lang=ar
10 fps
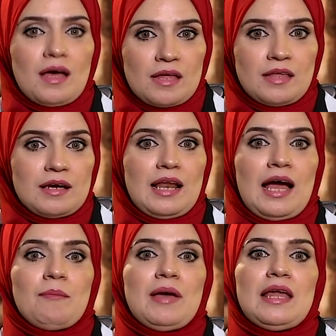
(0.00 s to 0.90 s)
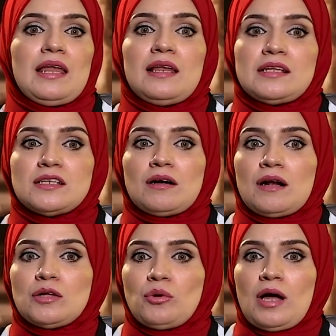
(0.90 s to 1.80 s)
أكثر الأعمال التي
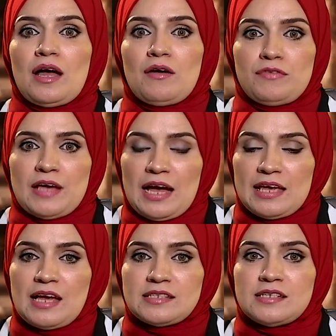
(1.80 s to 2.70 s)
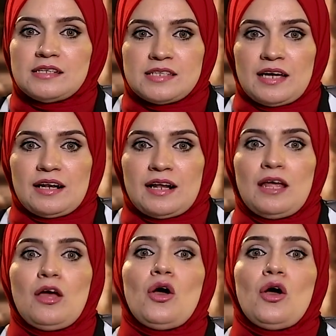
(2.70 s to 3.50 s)
قرأتها في حياتي سحرا